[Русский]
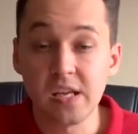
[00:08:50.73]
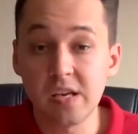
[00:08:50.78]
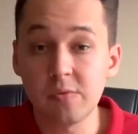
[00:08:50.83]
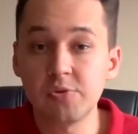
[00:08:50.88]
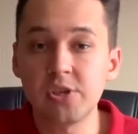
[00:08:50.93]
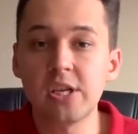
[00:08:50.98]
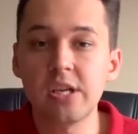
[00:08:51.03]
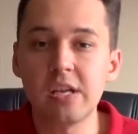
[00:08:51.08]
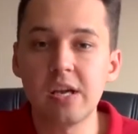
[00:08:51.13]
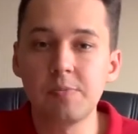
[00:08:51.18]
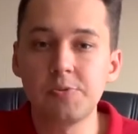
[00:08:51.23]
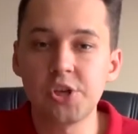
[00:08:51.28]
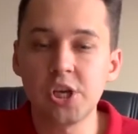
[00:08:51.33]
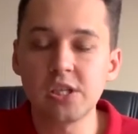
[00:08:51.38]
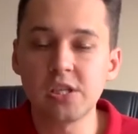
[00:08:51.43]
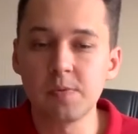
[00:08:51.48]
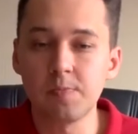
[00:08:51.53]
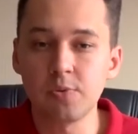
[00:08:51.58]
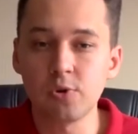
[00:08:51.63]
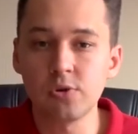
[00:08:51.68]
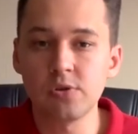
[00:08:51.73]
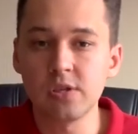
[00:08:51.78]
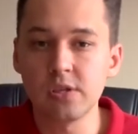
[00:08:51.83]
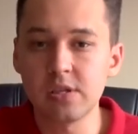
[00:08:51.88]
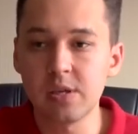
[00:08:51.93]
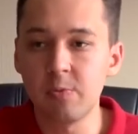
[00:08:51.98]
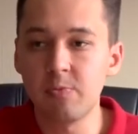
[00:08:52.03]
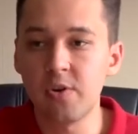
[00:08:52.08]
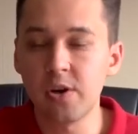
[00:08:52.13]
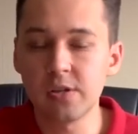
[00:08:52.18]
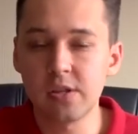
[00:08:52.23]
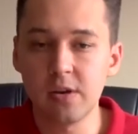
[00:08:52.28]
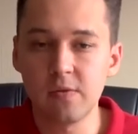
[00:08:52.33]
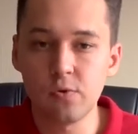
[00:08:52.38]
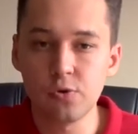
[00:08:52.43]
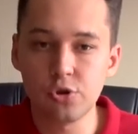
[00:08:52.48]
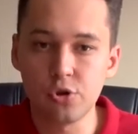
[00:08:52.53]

Не обязательно общаться, просто сам факт того,